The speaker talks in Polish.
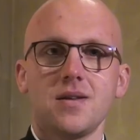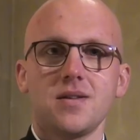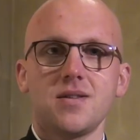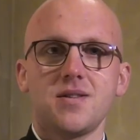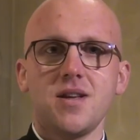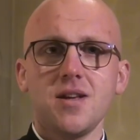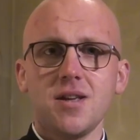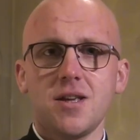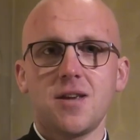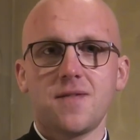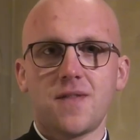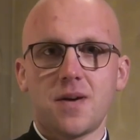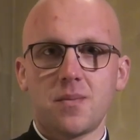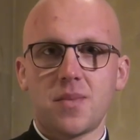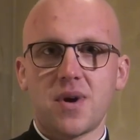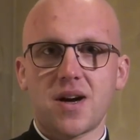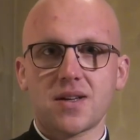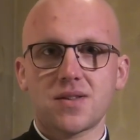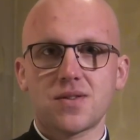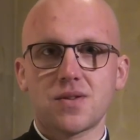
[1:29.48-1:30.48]
Dzięki Wam
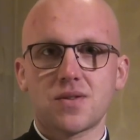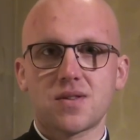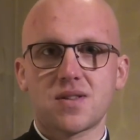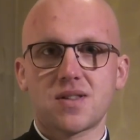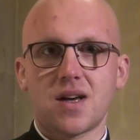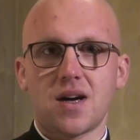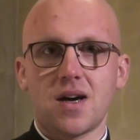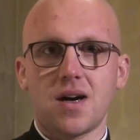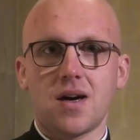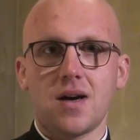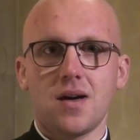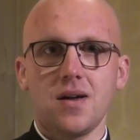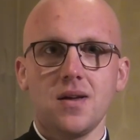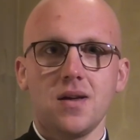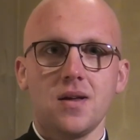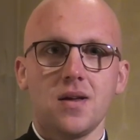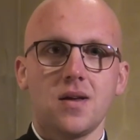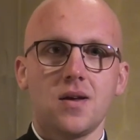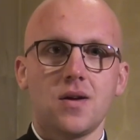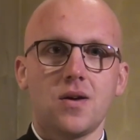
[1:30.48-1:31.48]
bardzo za
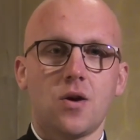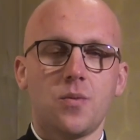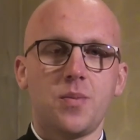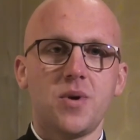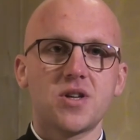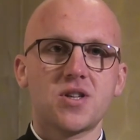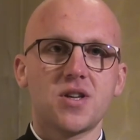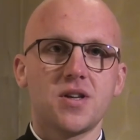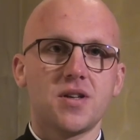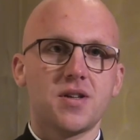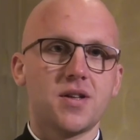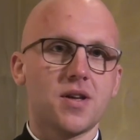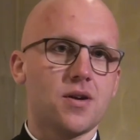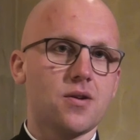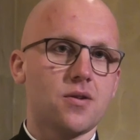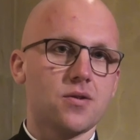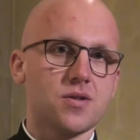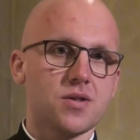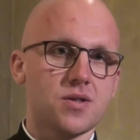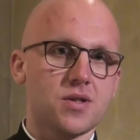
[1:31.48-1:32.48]
obejrzenie
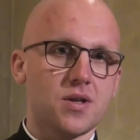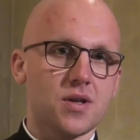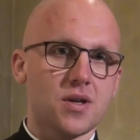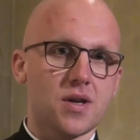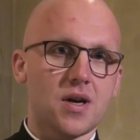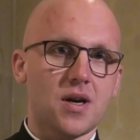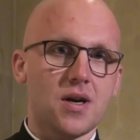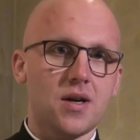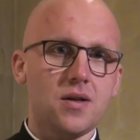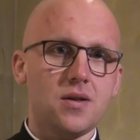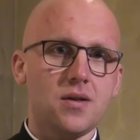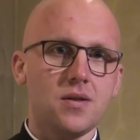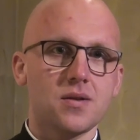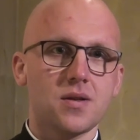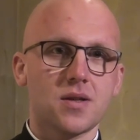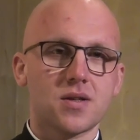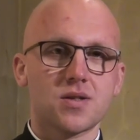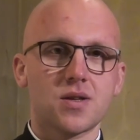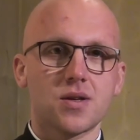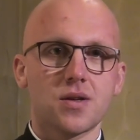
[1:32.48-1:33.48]
tego odcinka,
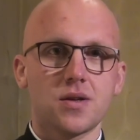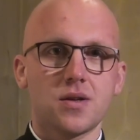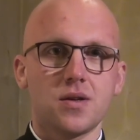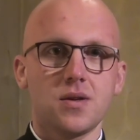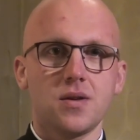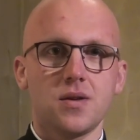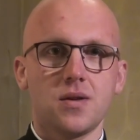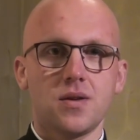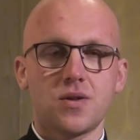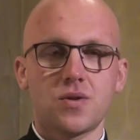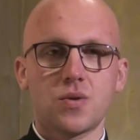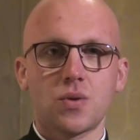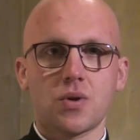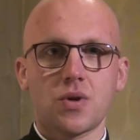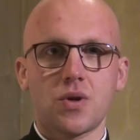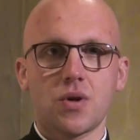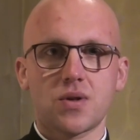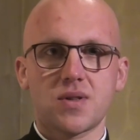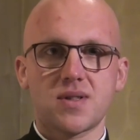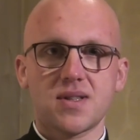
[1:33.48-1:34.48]
naszej
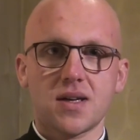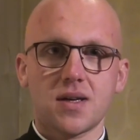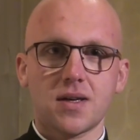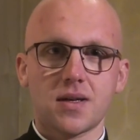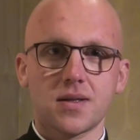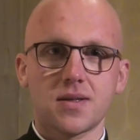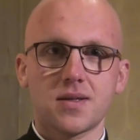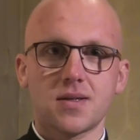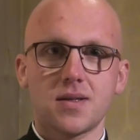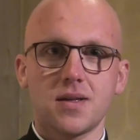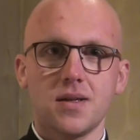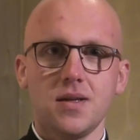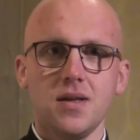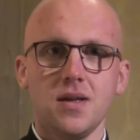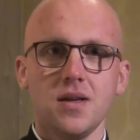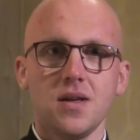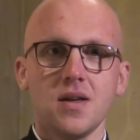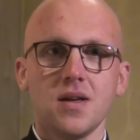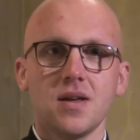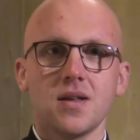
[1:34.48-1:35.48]
liturgii od zakrystii.
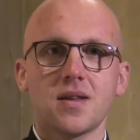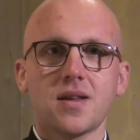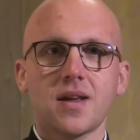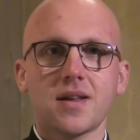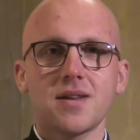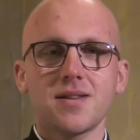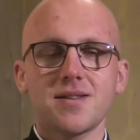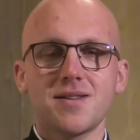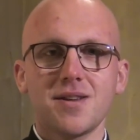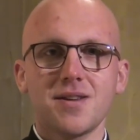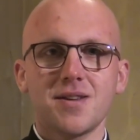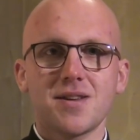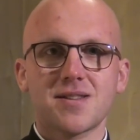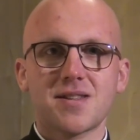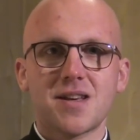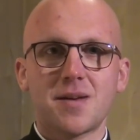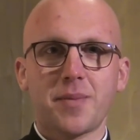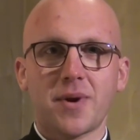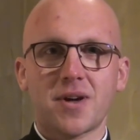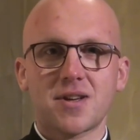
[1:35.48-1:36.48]
Tradycyjnie
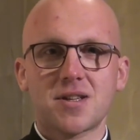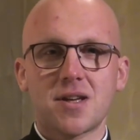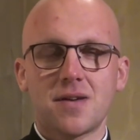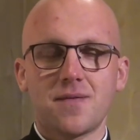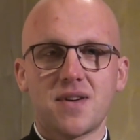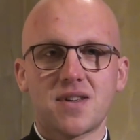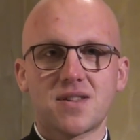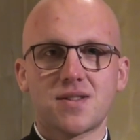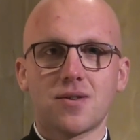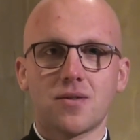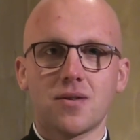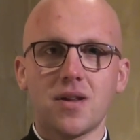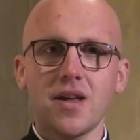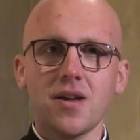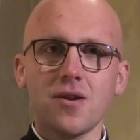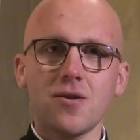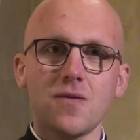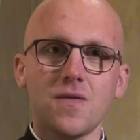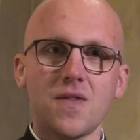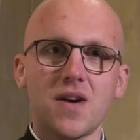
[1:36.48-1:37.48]
zapraszam Was do
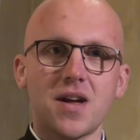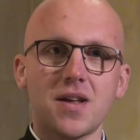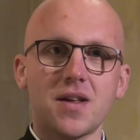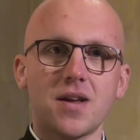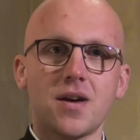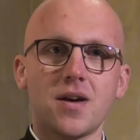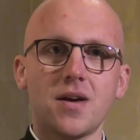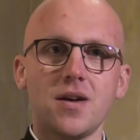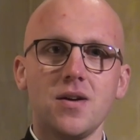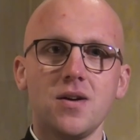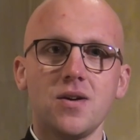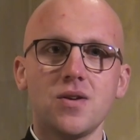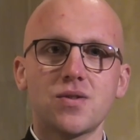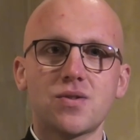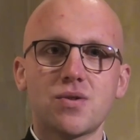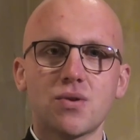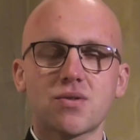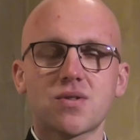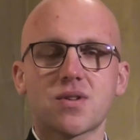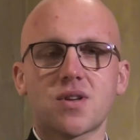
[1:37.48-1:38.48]
lajkowania,
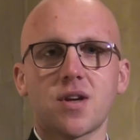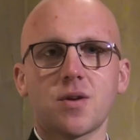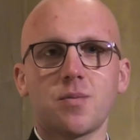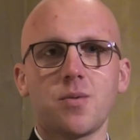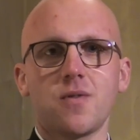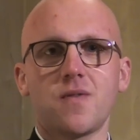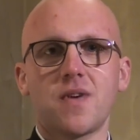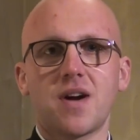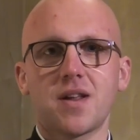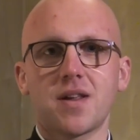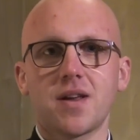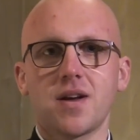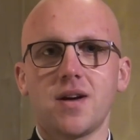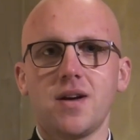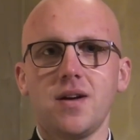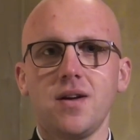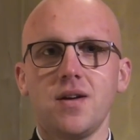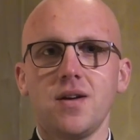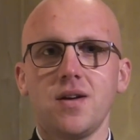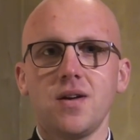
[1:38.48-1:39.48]
subskrybowania
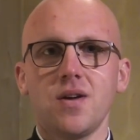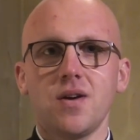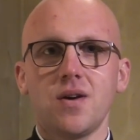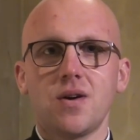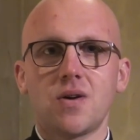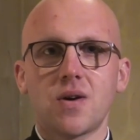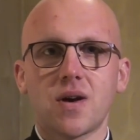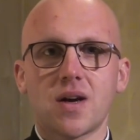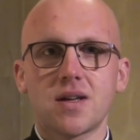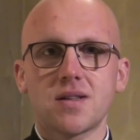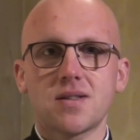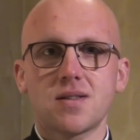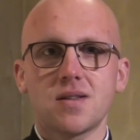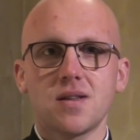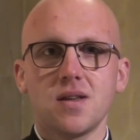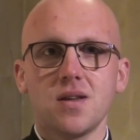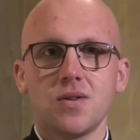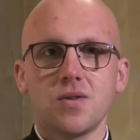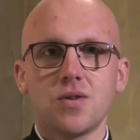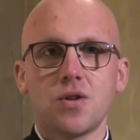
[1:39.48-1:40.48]
oraz
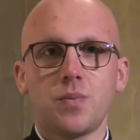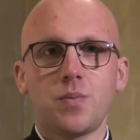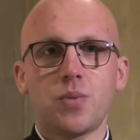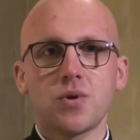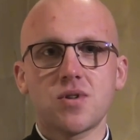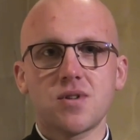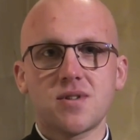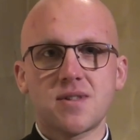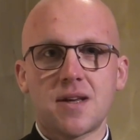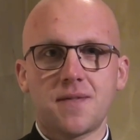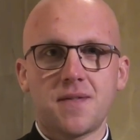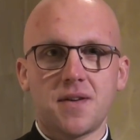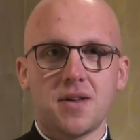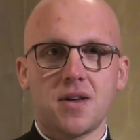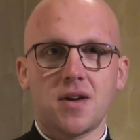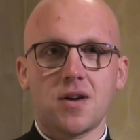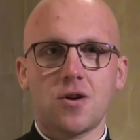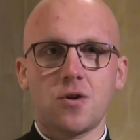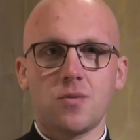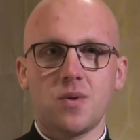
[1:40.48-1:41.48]
do
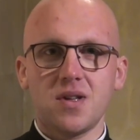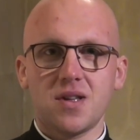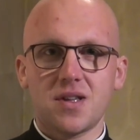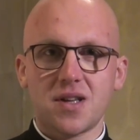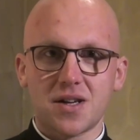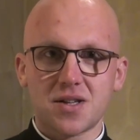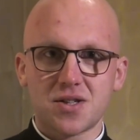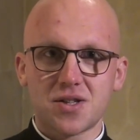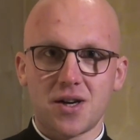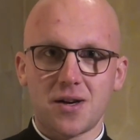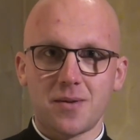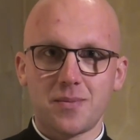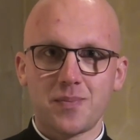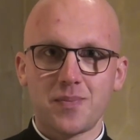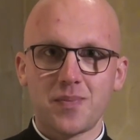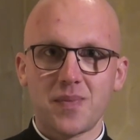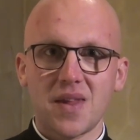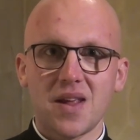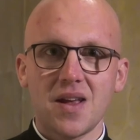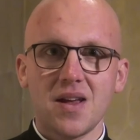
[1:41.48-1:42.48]
pozostawienia komentarza.
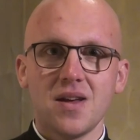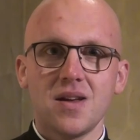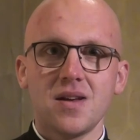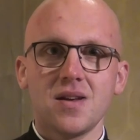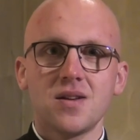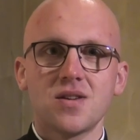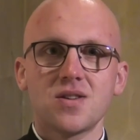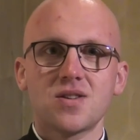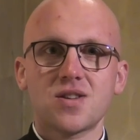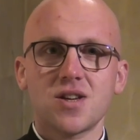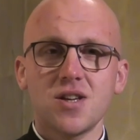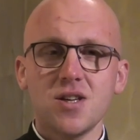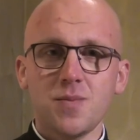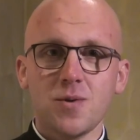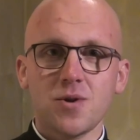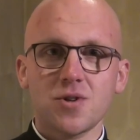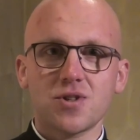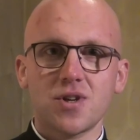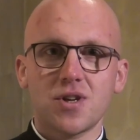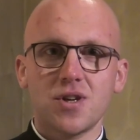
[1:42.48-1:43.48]
Szczęść
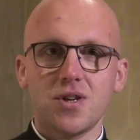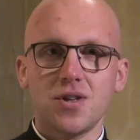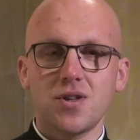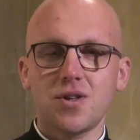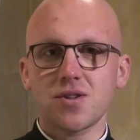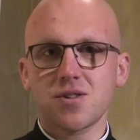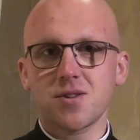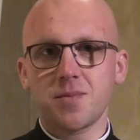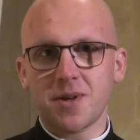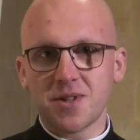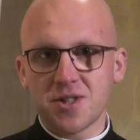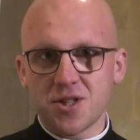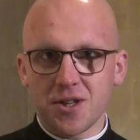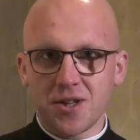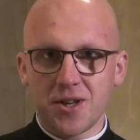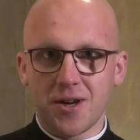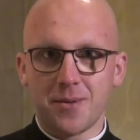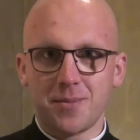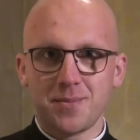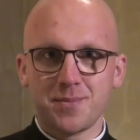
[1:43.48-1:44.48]
Boże i do
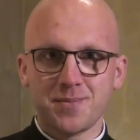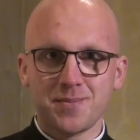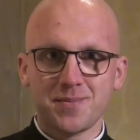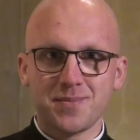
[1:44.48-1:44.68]
zobaczenia!